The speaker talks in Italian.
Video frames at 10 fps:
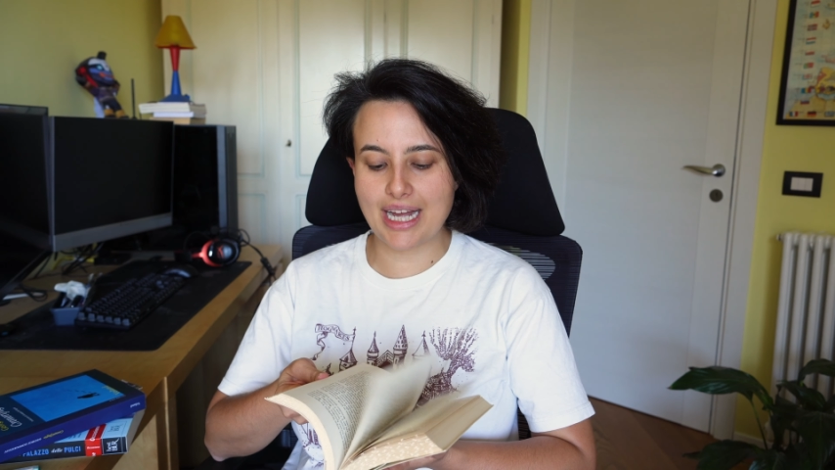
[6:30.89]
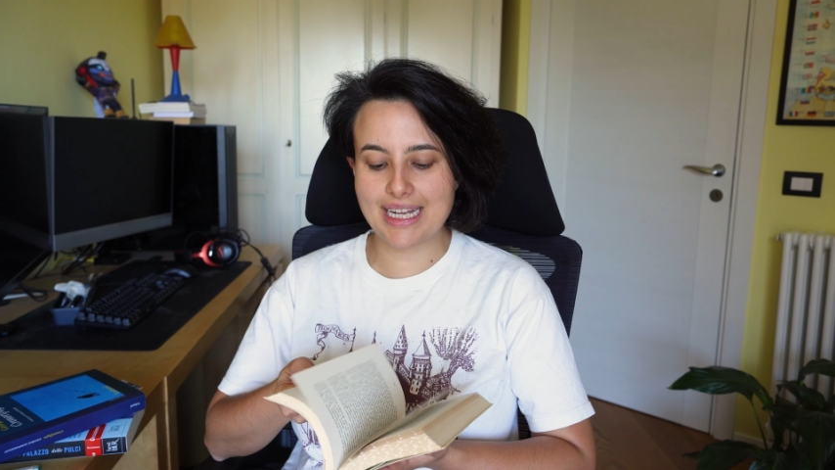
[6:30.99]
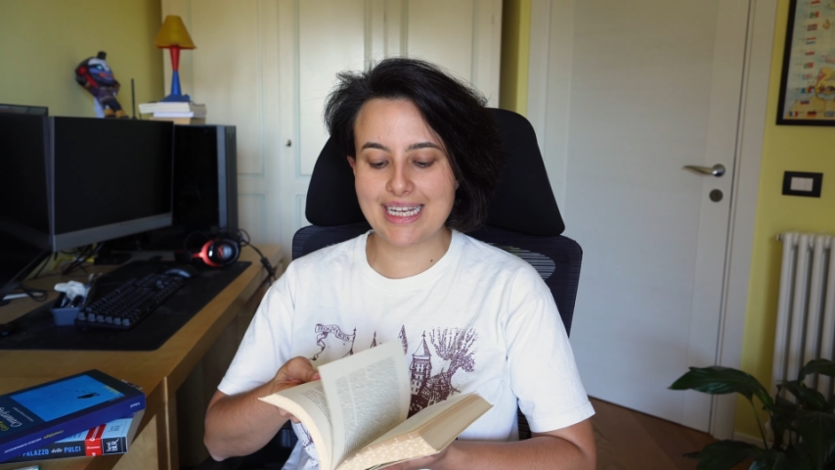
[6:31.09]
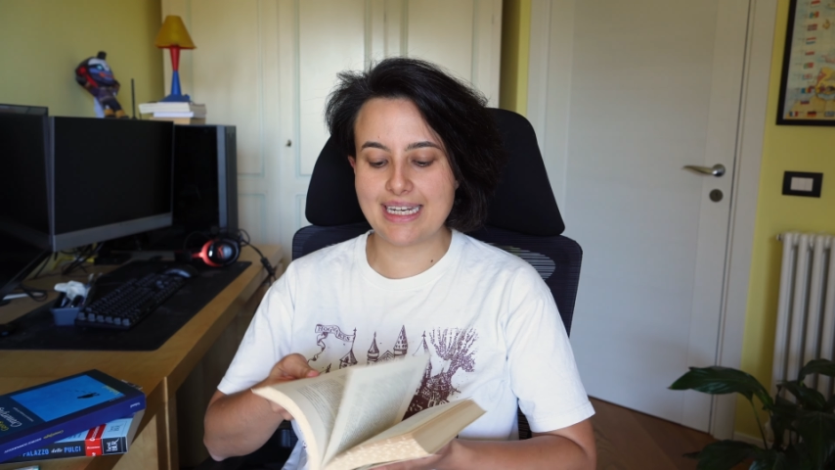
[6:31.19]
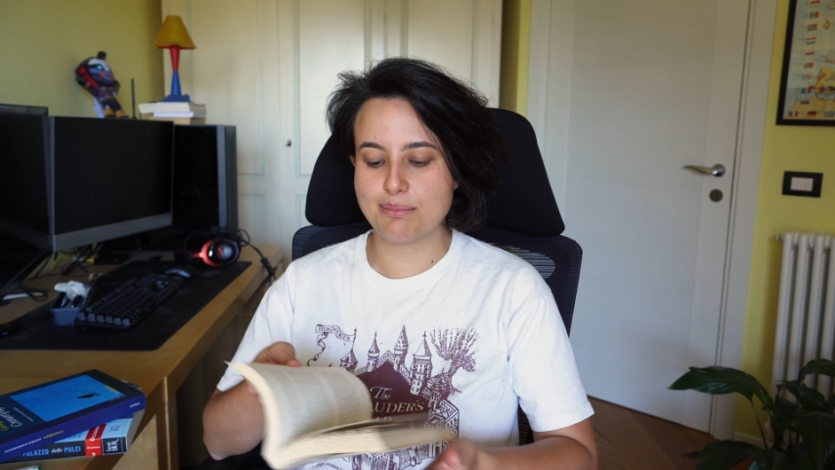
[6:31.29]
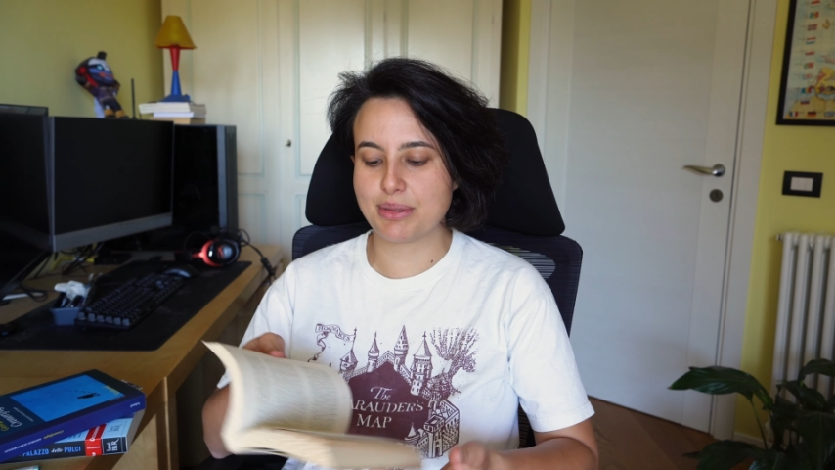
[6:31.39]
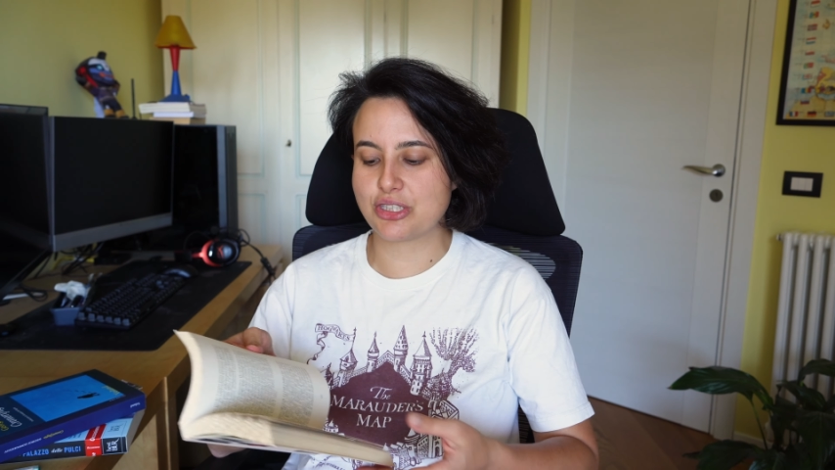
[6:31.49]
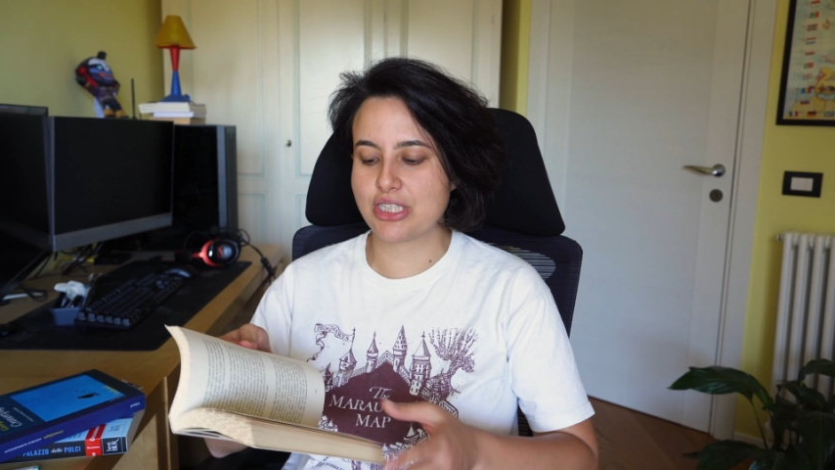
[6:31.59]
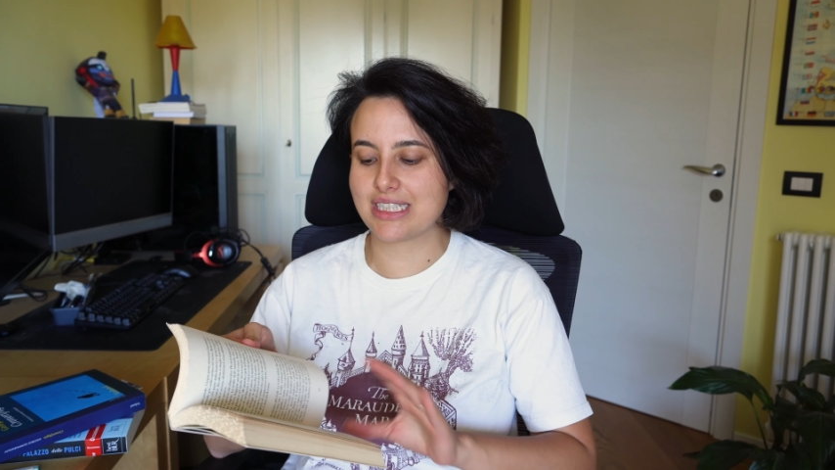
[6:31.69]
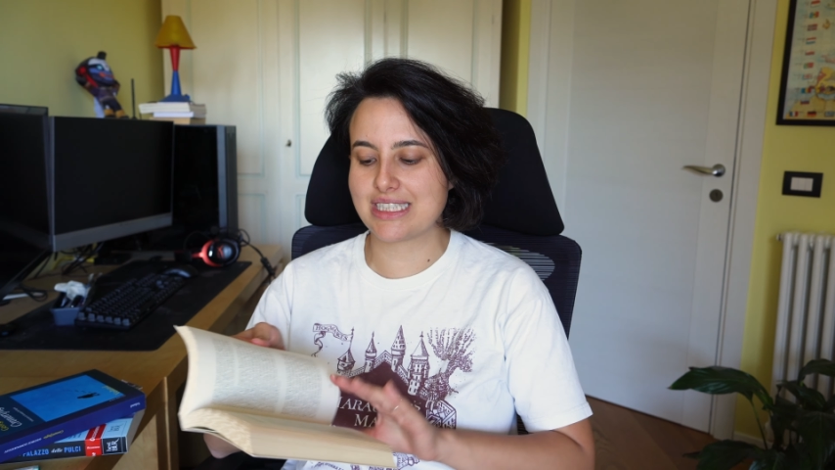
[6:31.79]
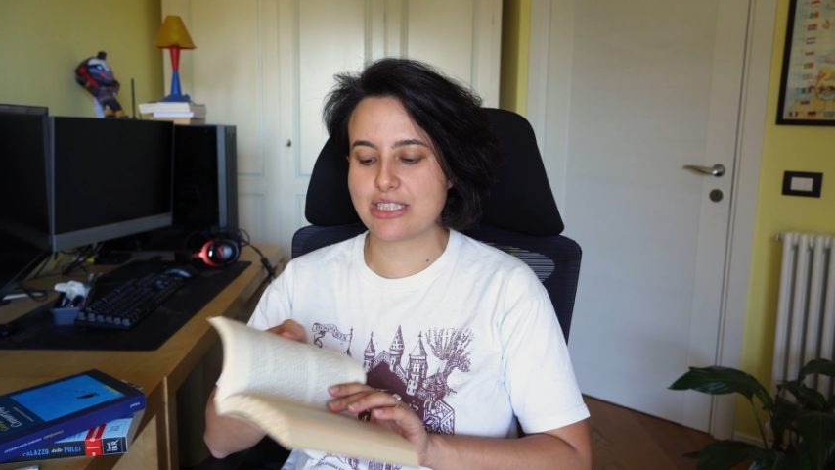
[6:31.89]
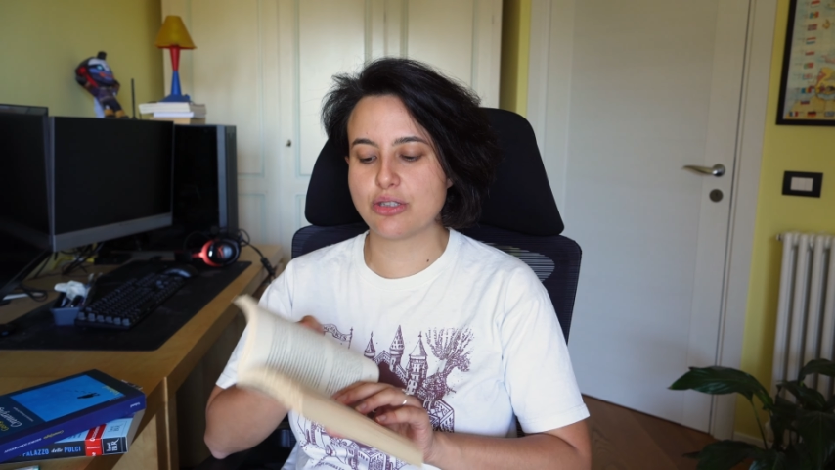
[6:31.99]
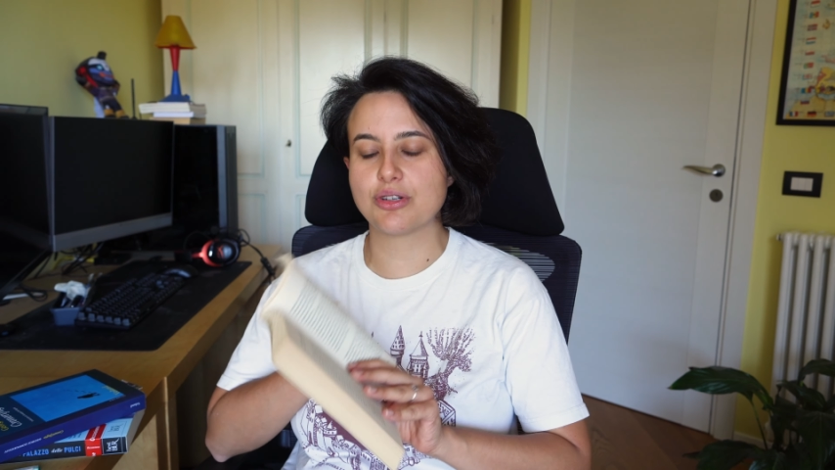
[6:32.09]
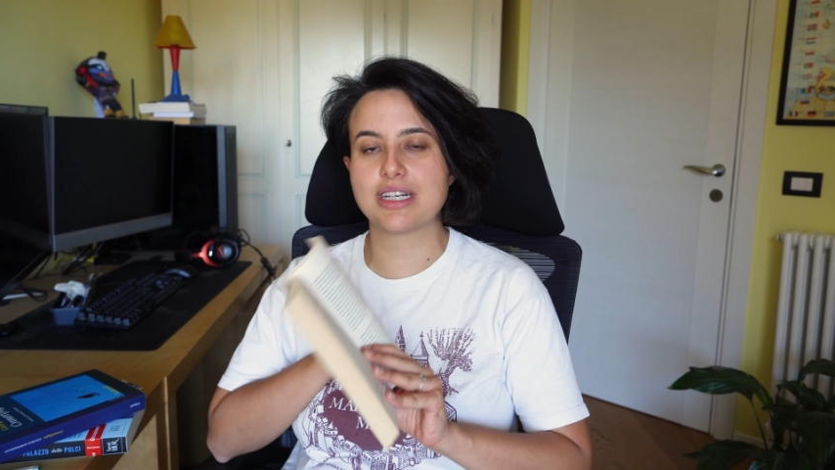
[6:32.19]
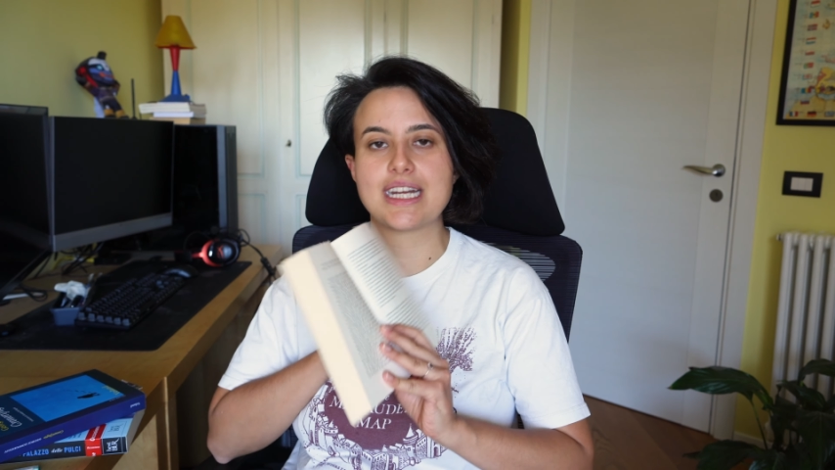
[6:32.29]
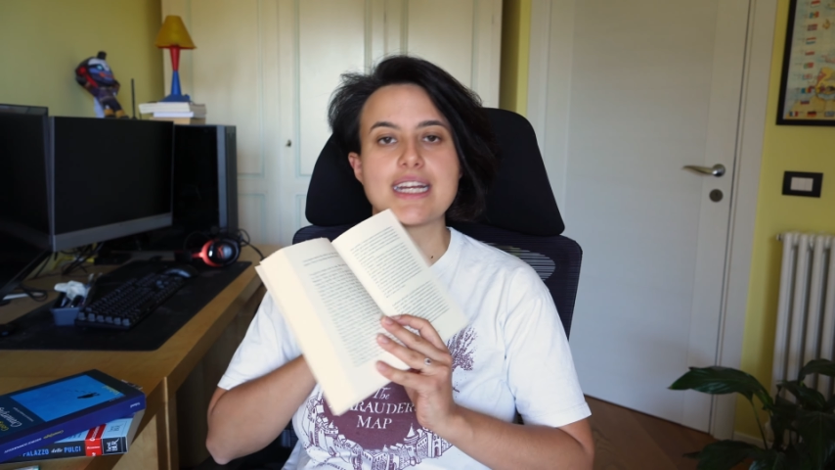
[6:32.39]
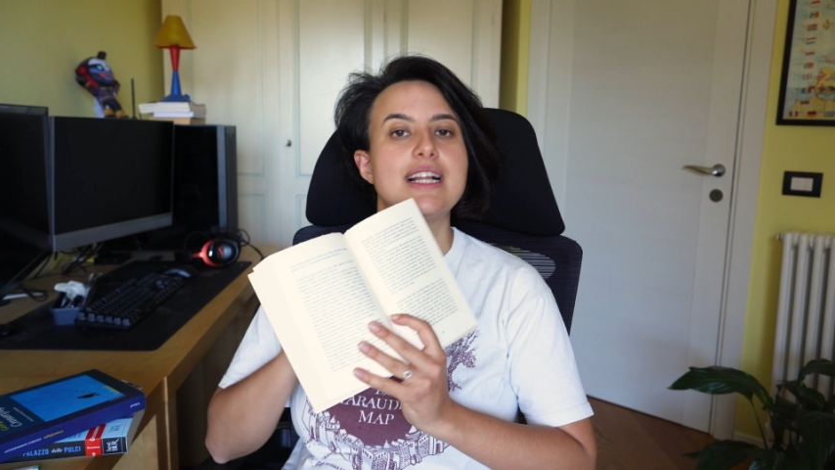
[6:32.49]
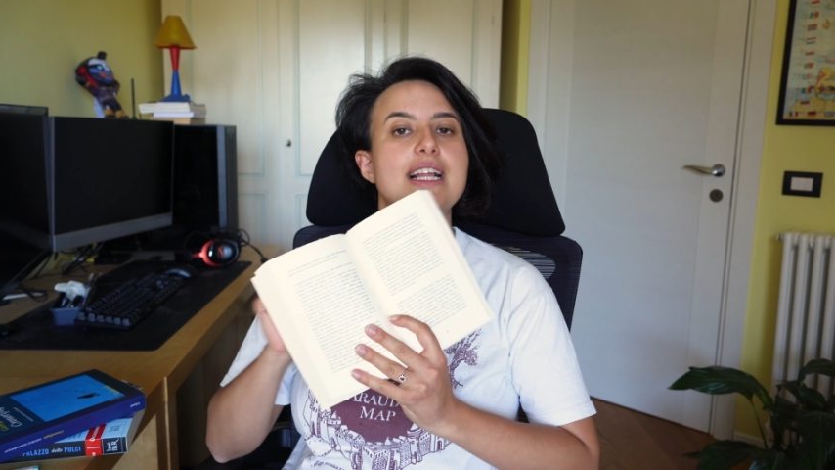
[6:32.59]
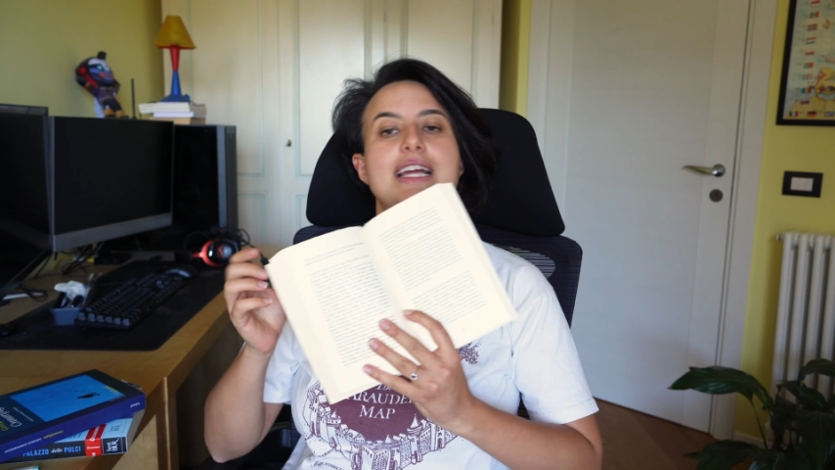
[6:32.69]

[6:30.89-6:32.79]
anche l'impaginazione,